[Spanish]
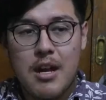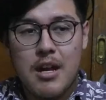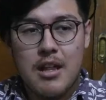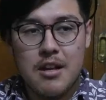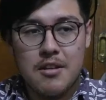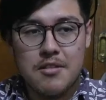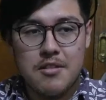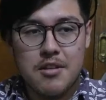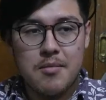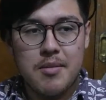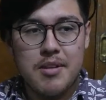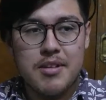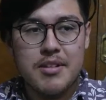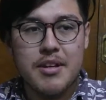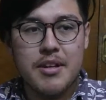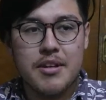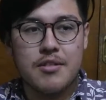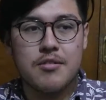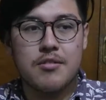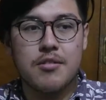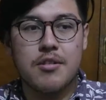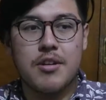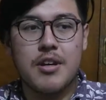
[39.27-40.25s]
Las tomas que
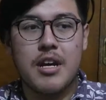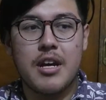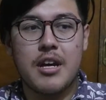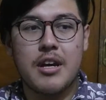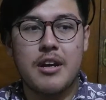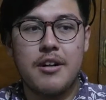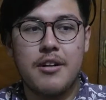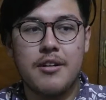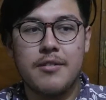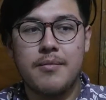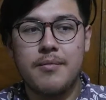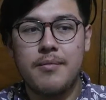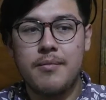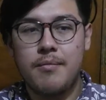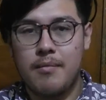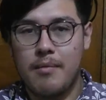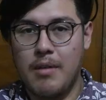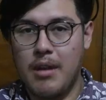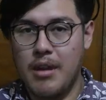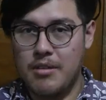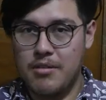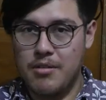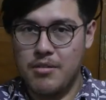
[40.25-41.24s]
escogieron
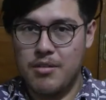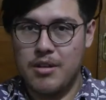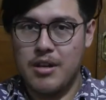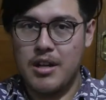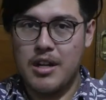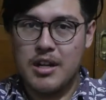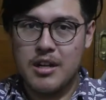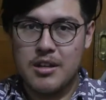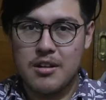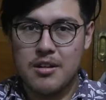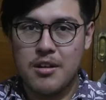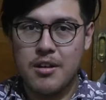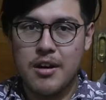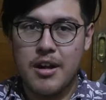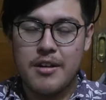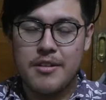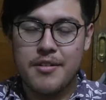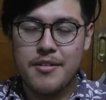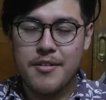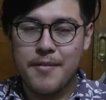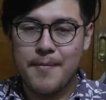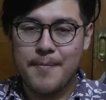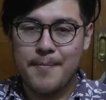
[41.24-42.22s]
estos
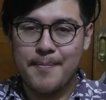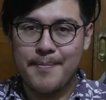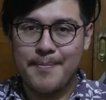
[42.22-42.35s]
directores,